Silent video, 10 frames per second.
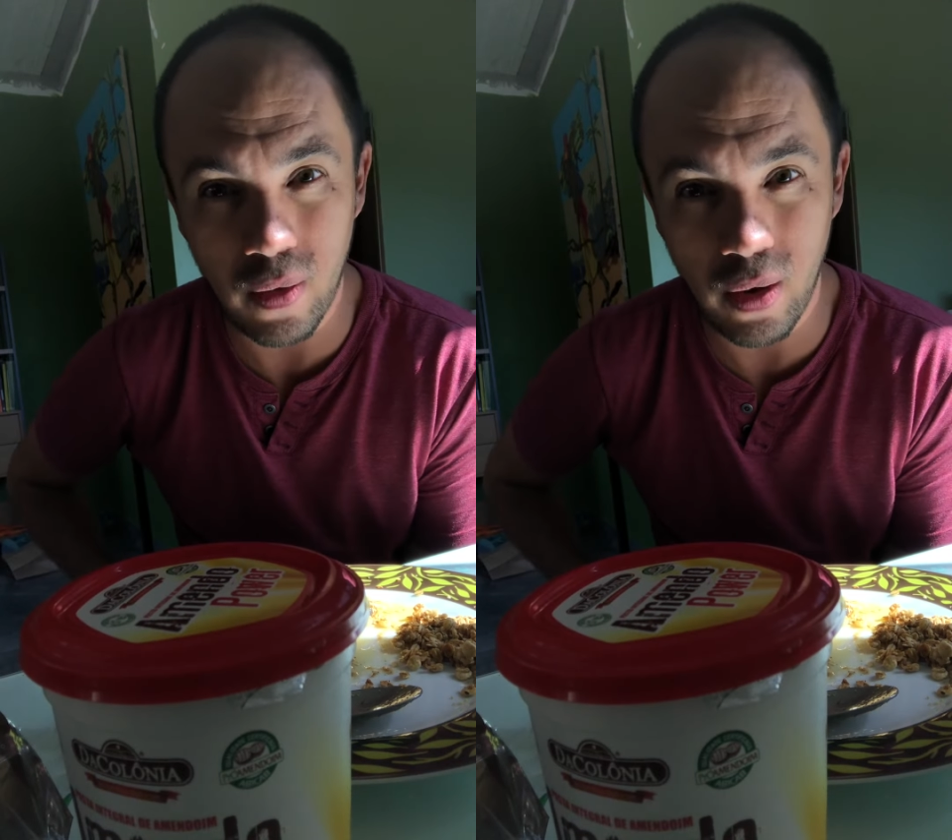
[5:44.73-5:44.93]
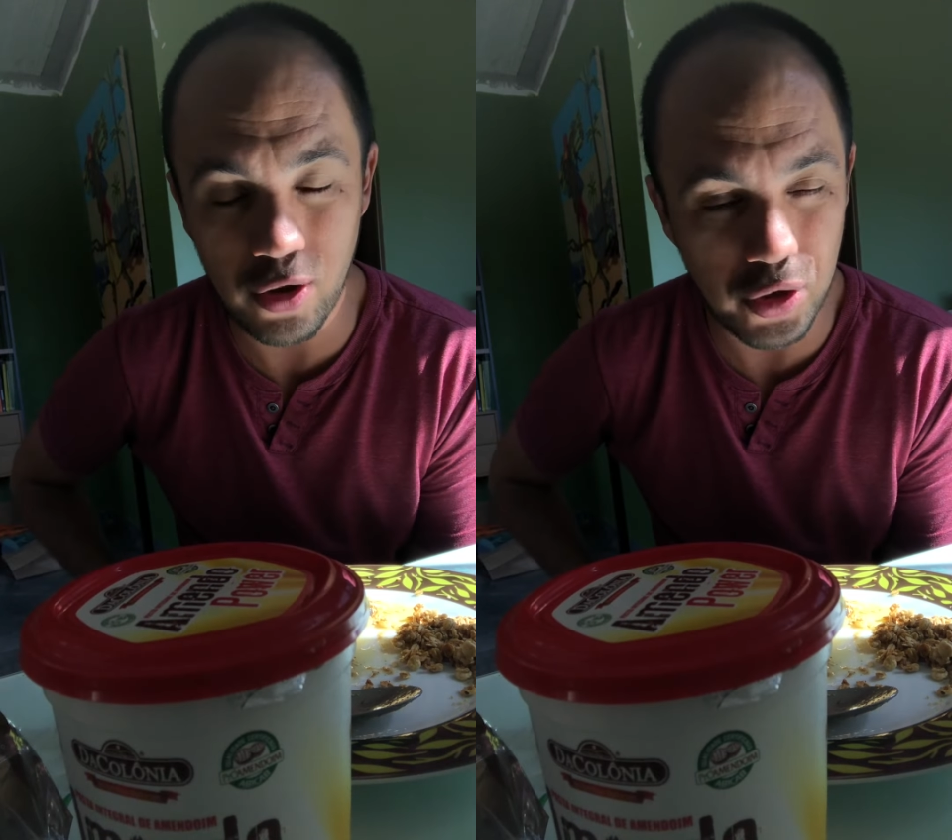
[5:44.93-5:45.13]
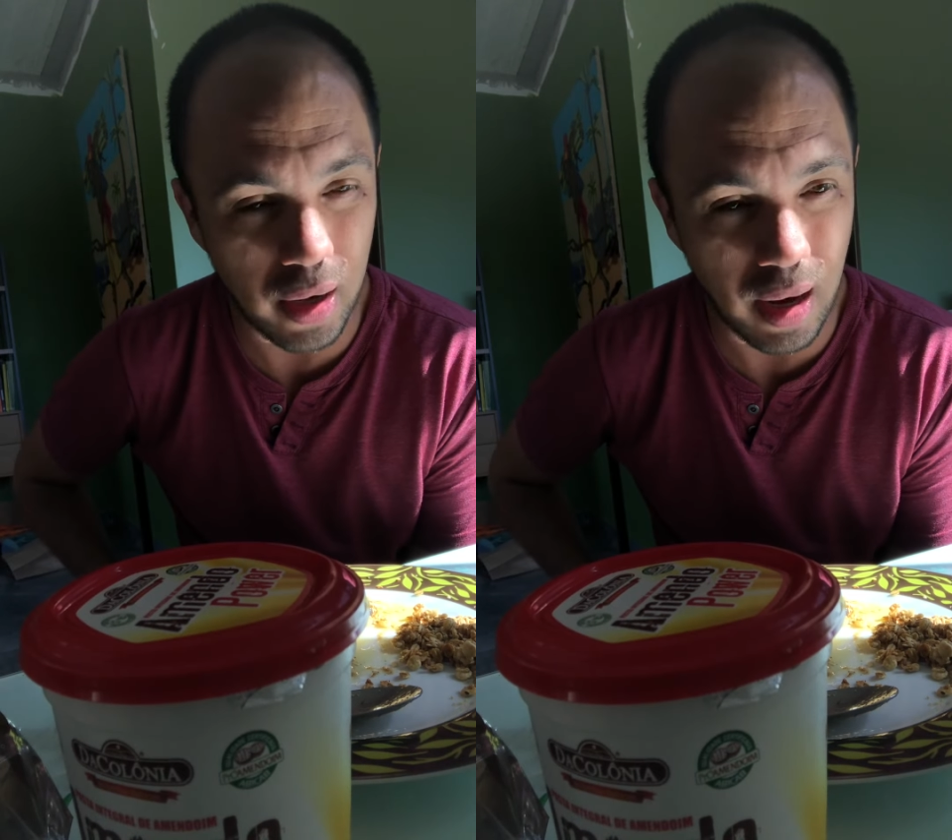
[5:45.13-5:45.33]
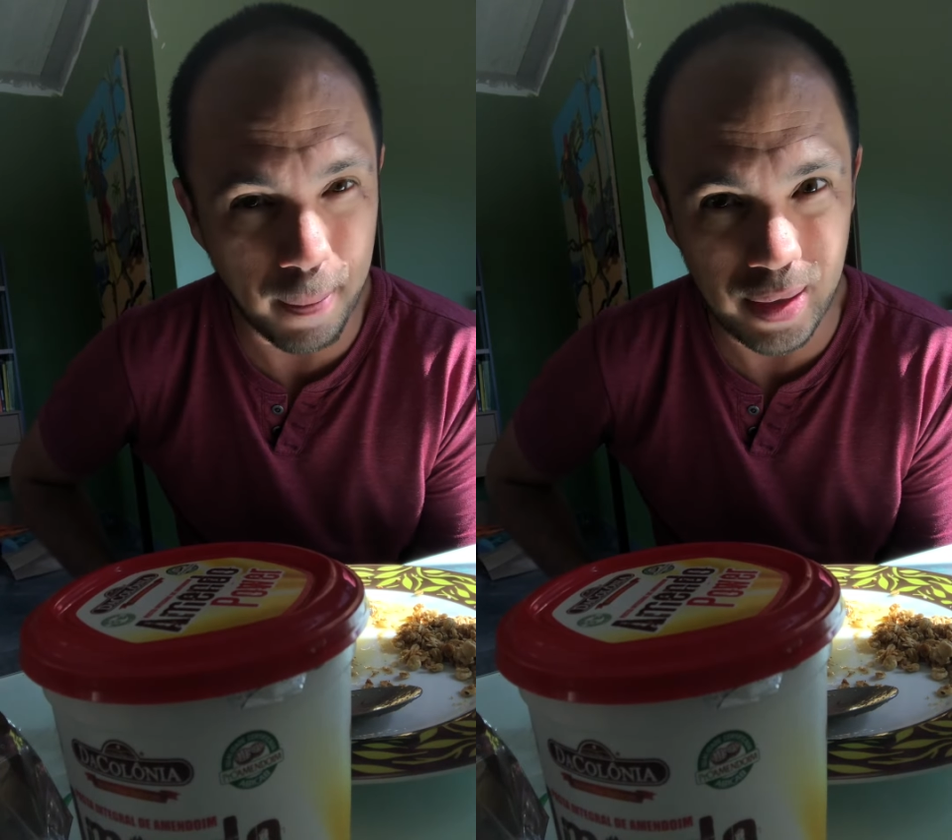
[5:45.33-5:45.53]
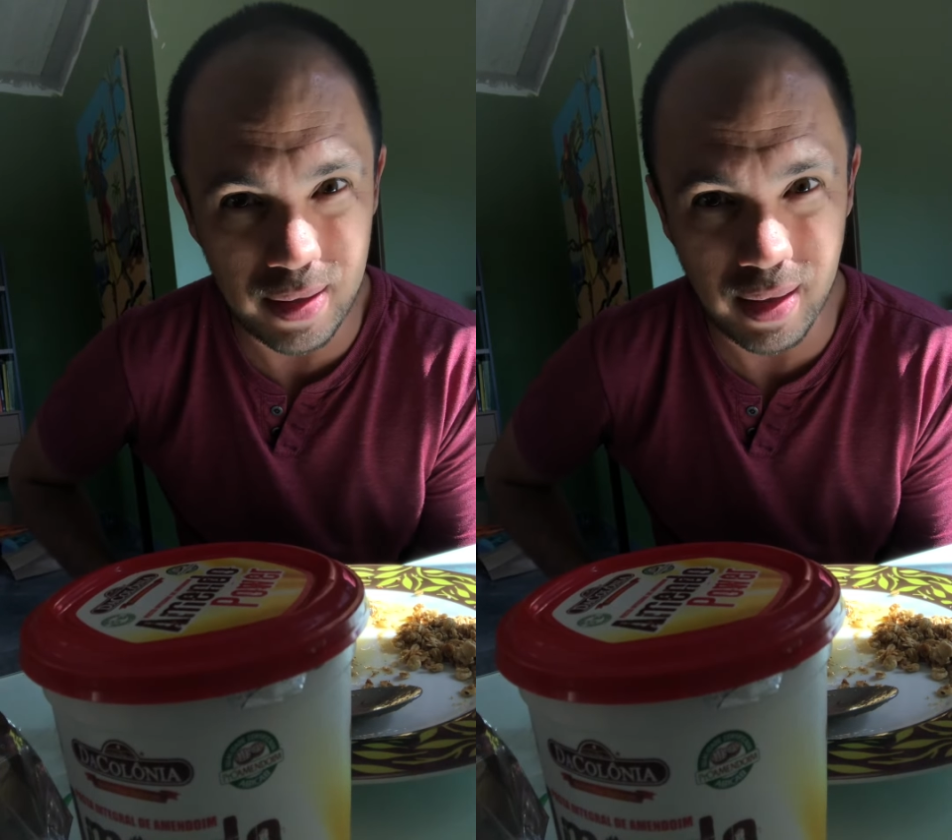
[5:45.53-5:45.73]
Eu acho a
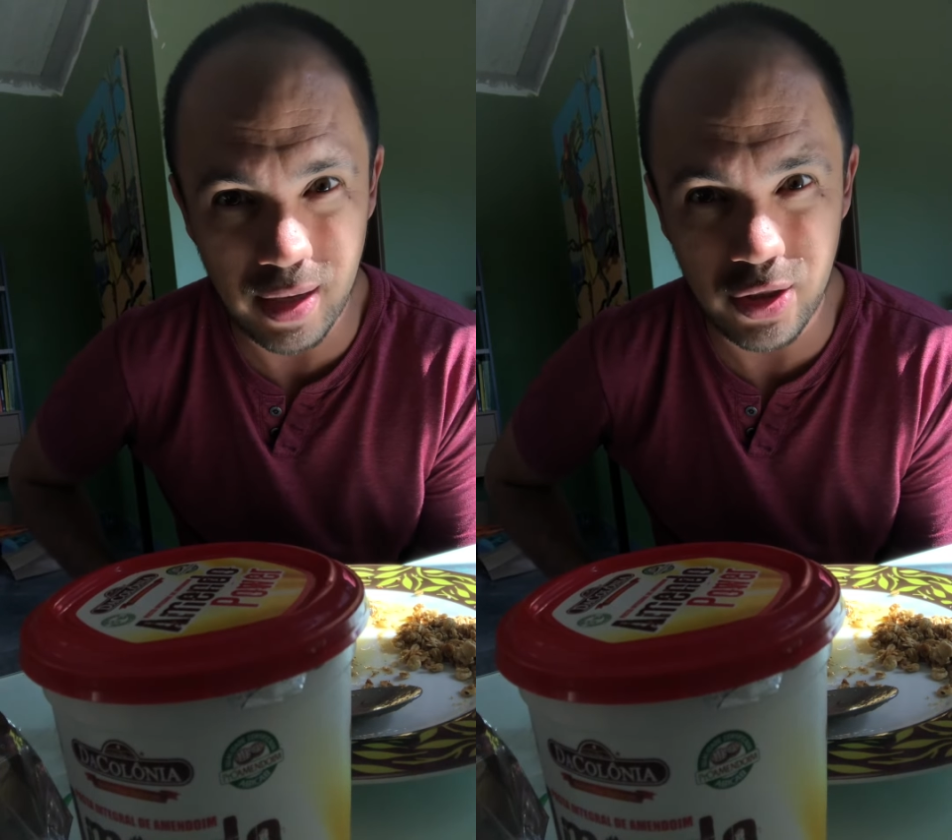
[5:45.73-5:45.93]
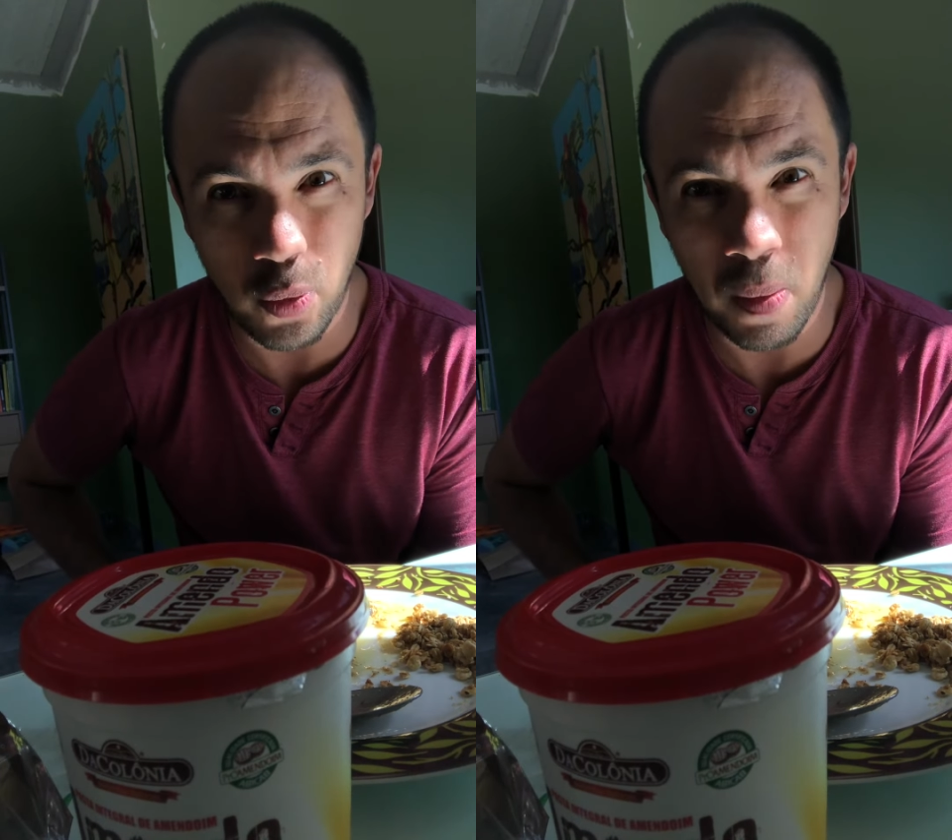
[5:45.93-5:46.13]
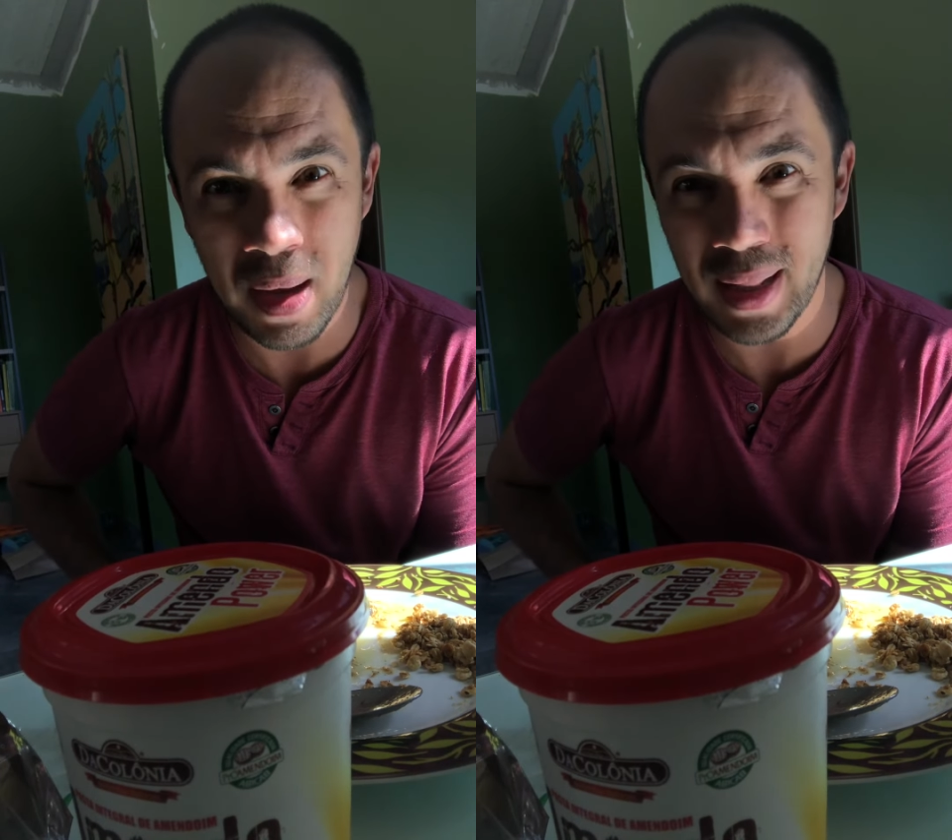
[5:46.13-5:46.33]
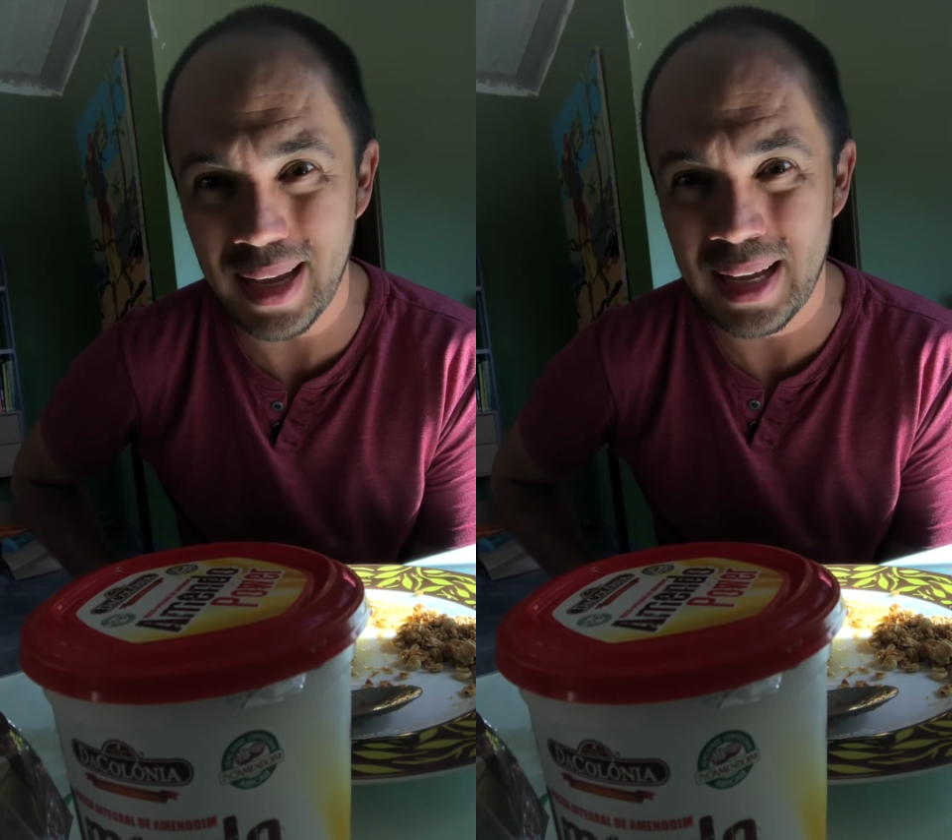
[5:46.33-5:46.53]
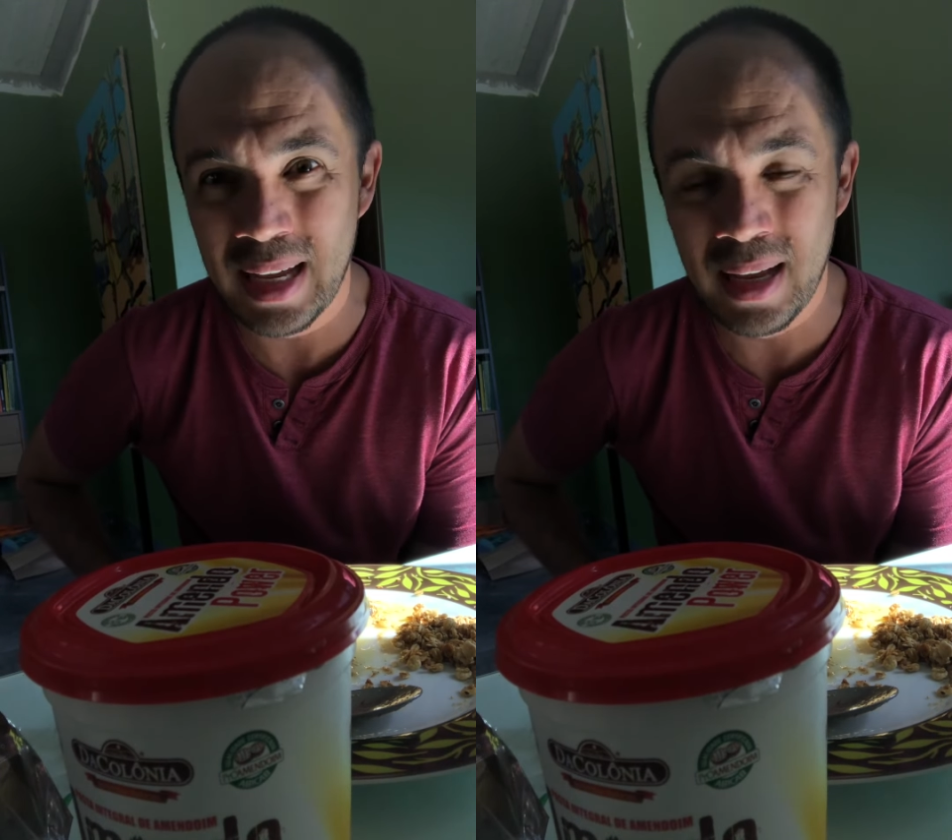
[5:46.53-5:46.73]
capacidade humana